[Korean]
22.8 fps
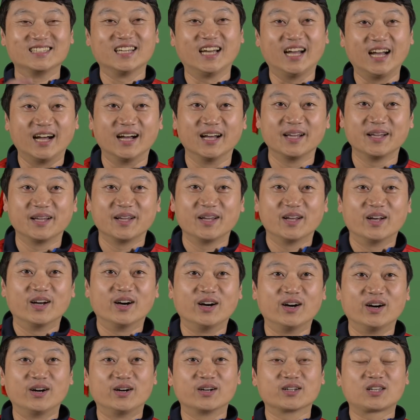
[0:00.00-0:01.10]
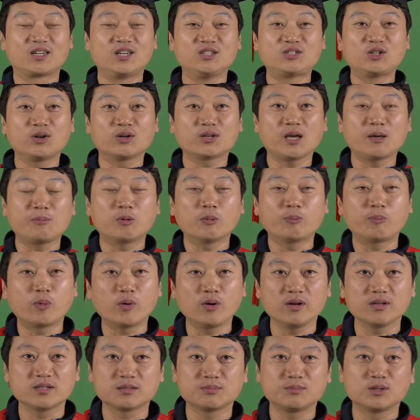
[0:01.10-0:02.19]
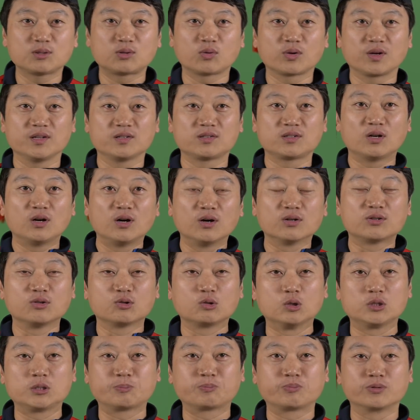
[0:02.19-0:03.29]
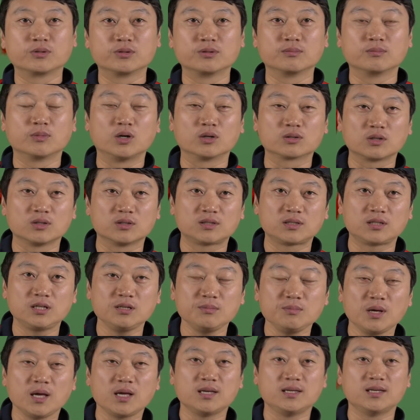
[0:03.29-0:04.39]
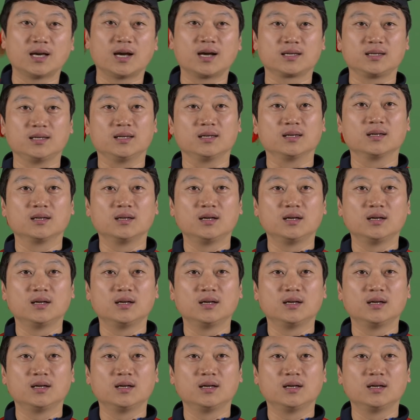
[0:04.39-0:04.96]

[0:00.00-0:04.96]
자, 어, 기적의 포퓰리즘을 통해서 듣고 싶은 뭐 어떤 팀의 이야기,